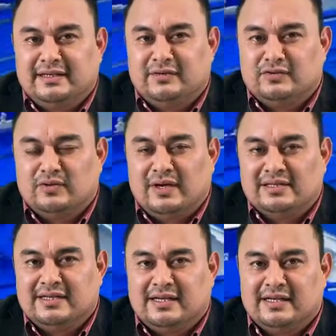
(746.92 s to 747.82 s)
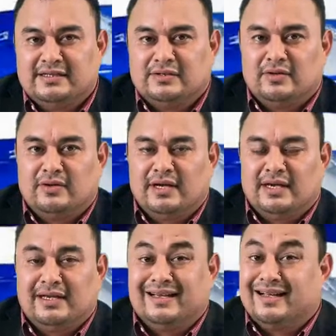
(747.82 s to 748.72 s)
inusual se registró
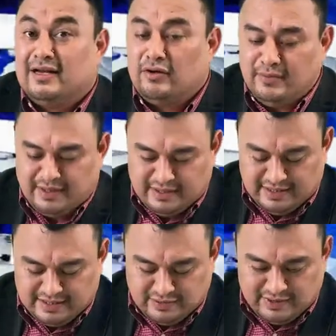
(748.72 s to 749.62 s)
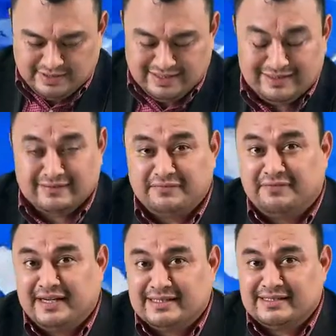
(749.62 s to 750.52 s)
en Grenoble, esto es en
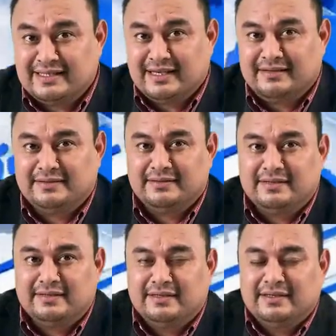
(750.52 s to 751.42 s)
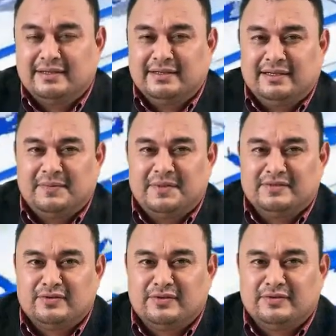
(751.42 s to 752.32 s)
Francia. ¿Qué
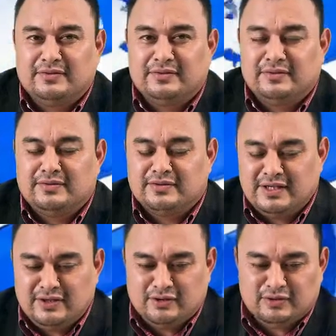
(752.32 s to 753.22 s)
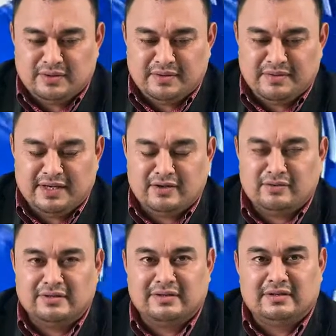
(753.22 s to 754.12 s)
pasó? Unos niños
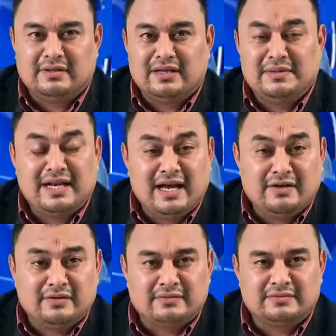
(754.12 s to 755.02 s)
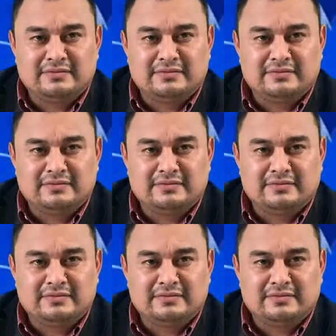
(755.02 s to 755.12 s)
sobrevivieron de milagro.